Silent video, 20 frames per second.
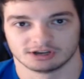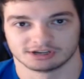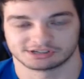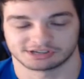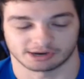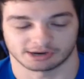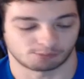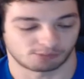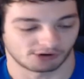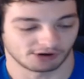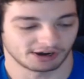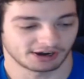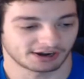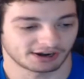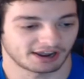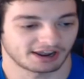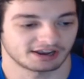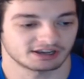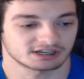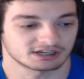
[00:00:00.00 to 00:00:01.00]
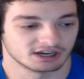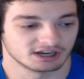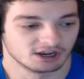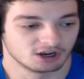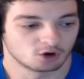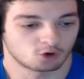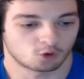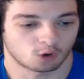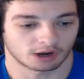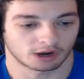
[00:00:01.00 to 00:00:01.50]
Si spoiler es
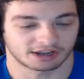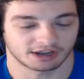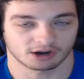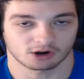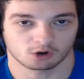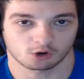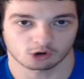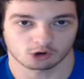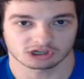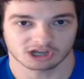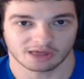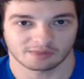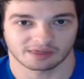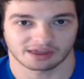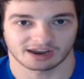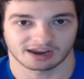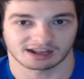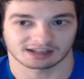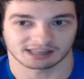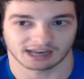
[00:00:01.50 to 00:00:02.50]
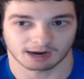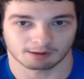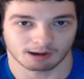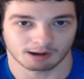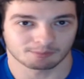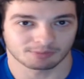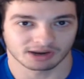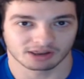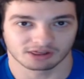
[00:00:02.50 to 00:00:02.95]
cualquier cosa de la trama